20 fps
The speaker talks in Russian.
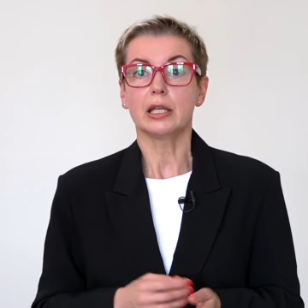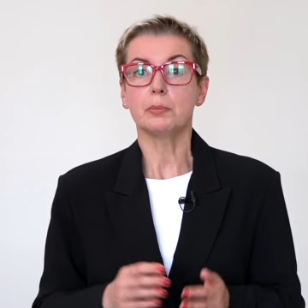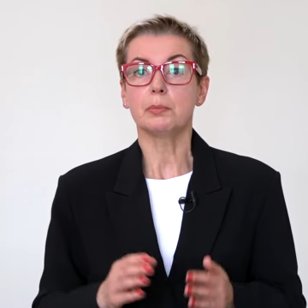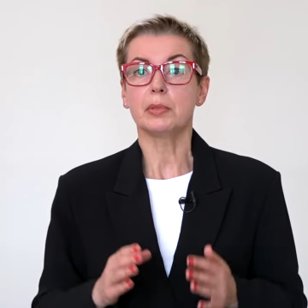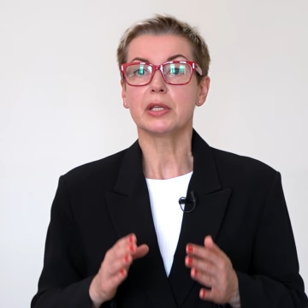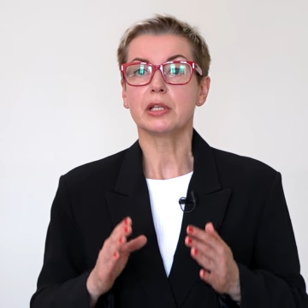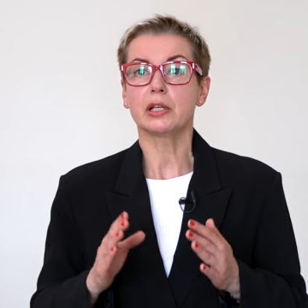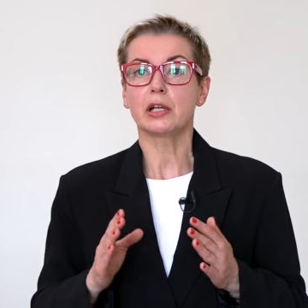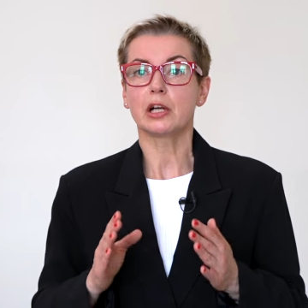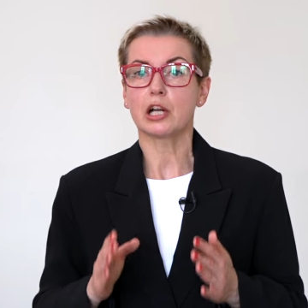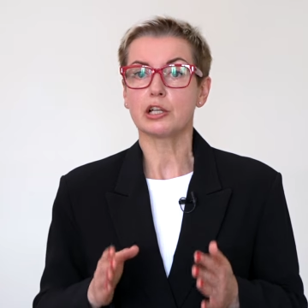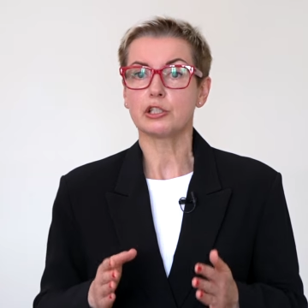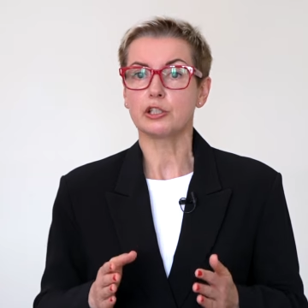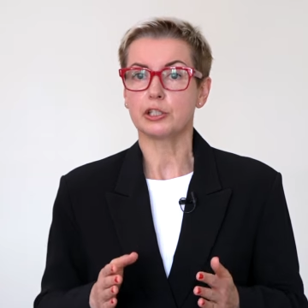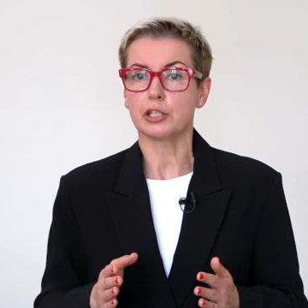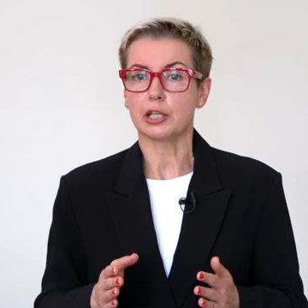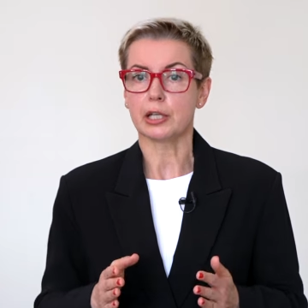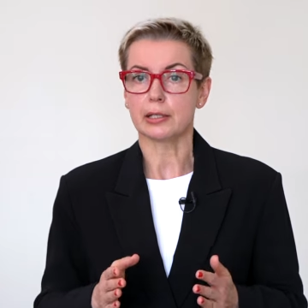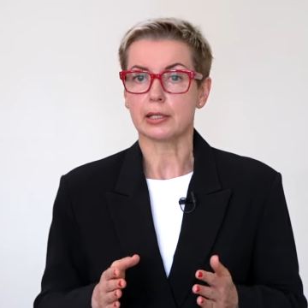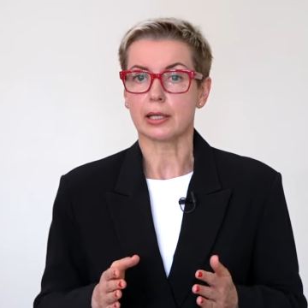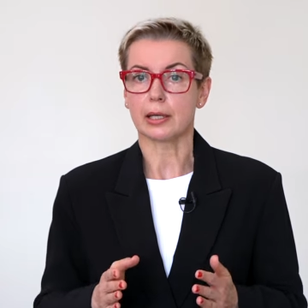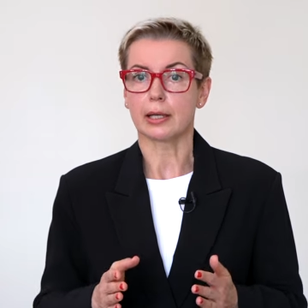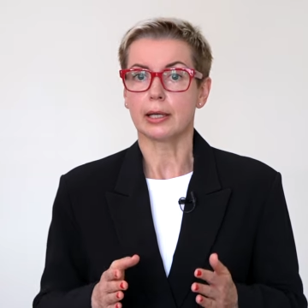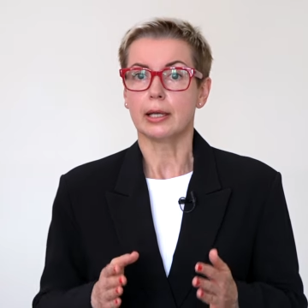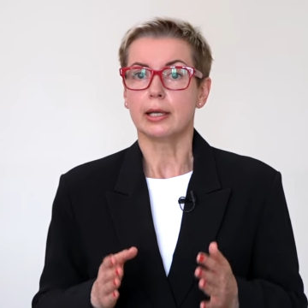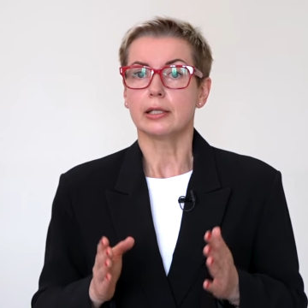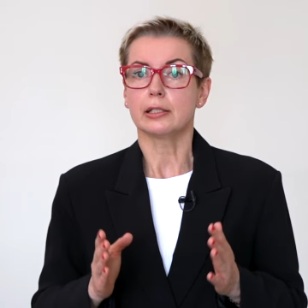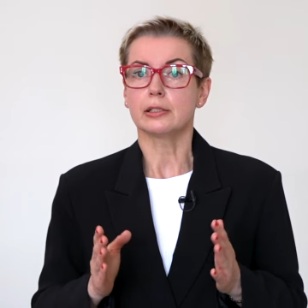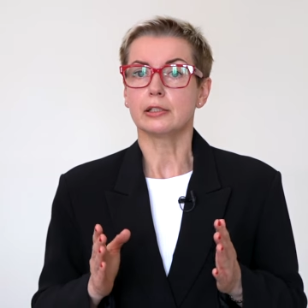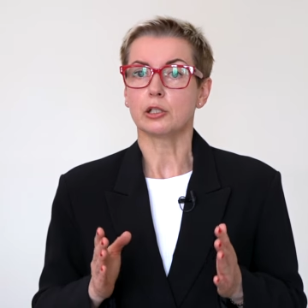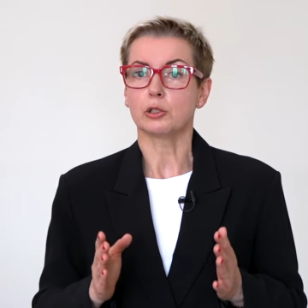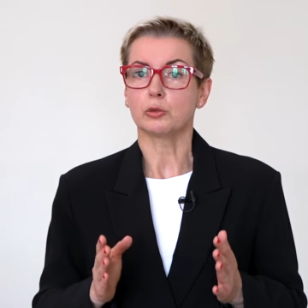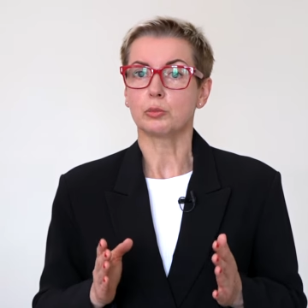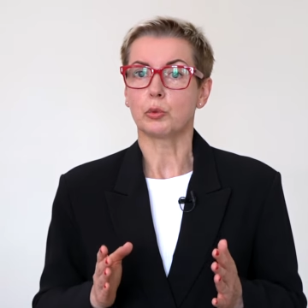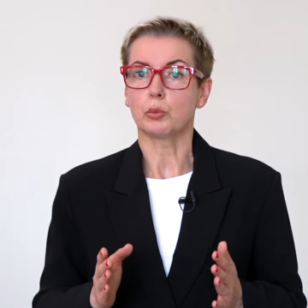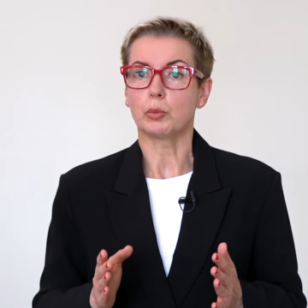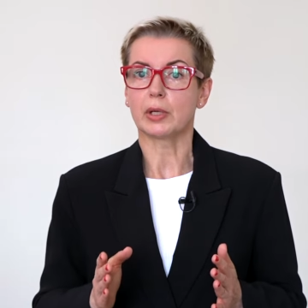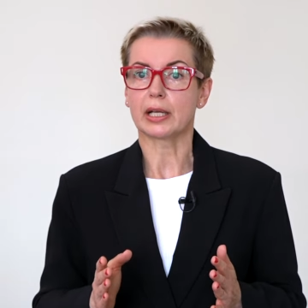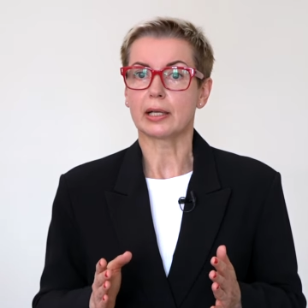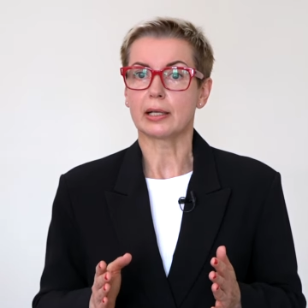и перерождение из
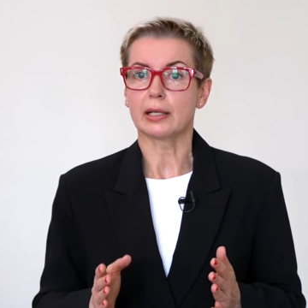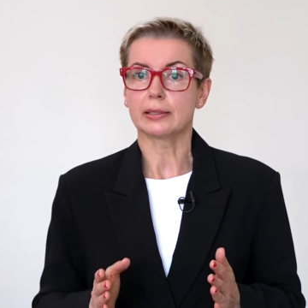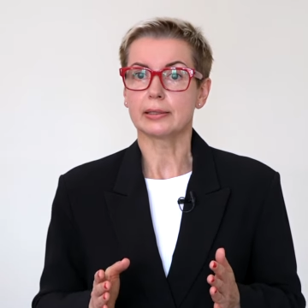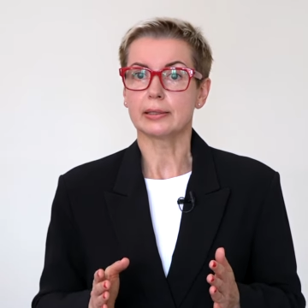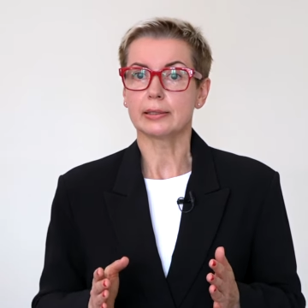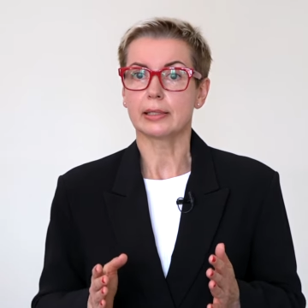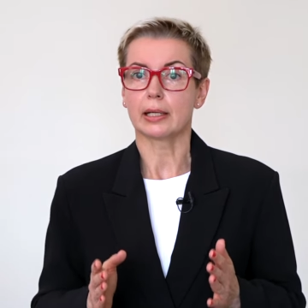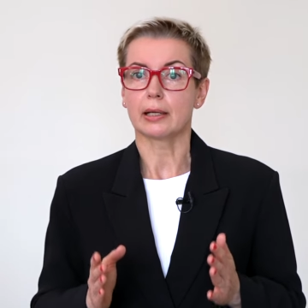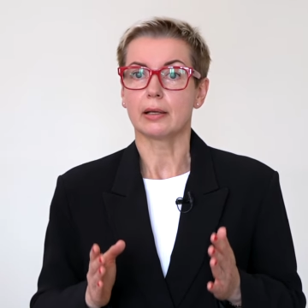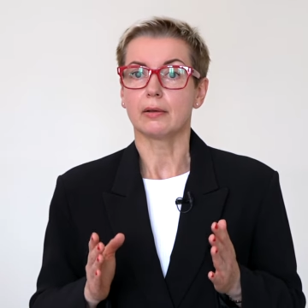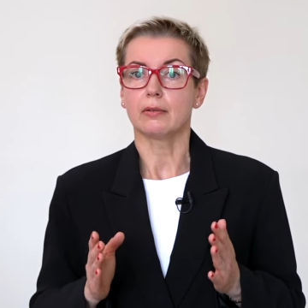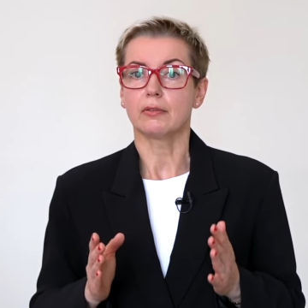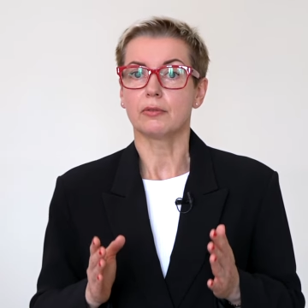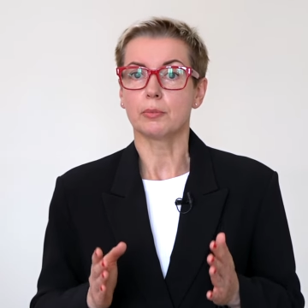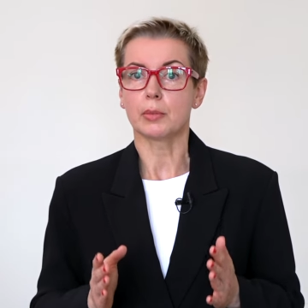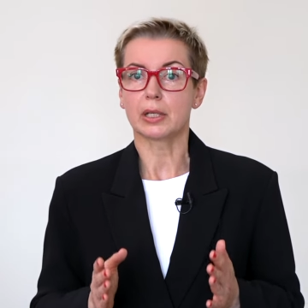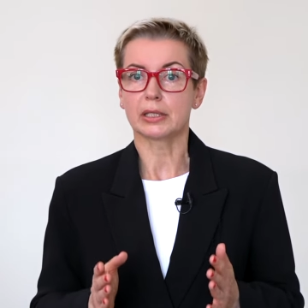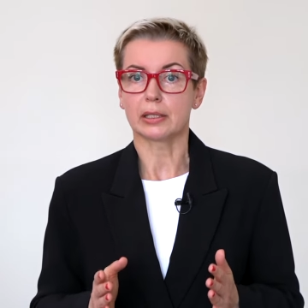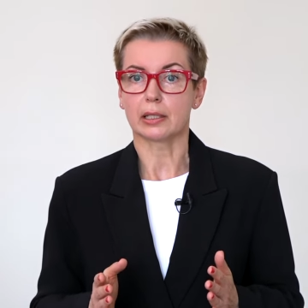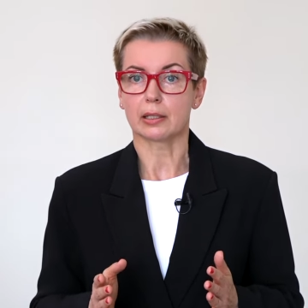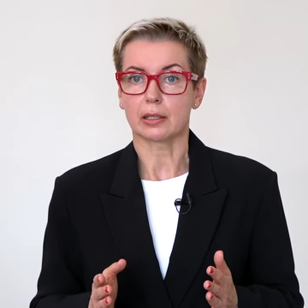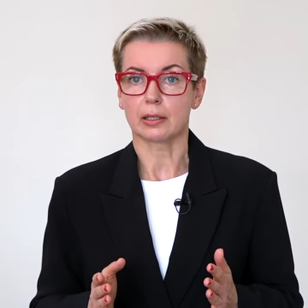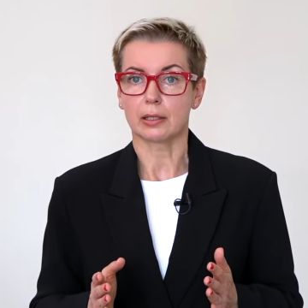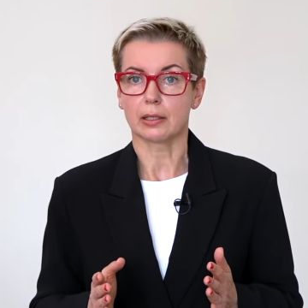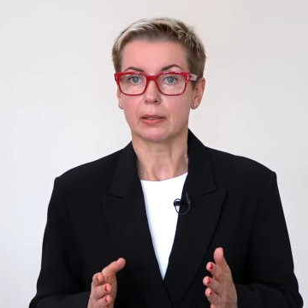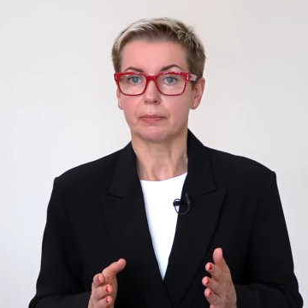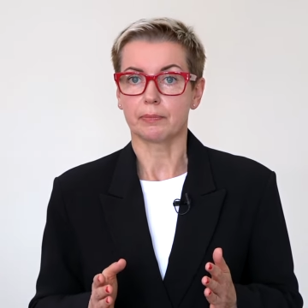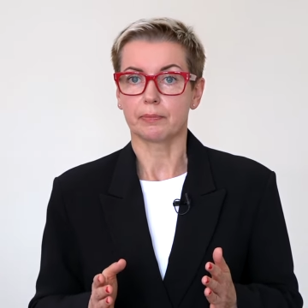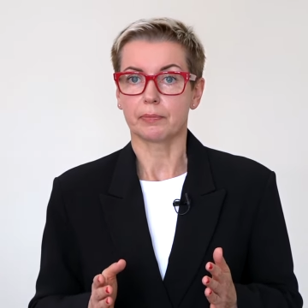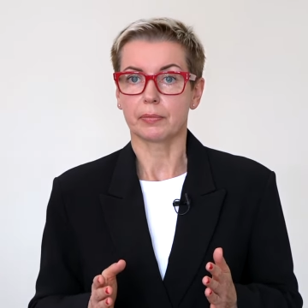республиканца в монарха.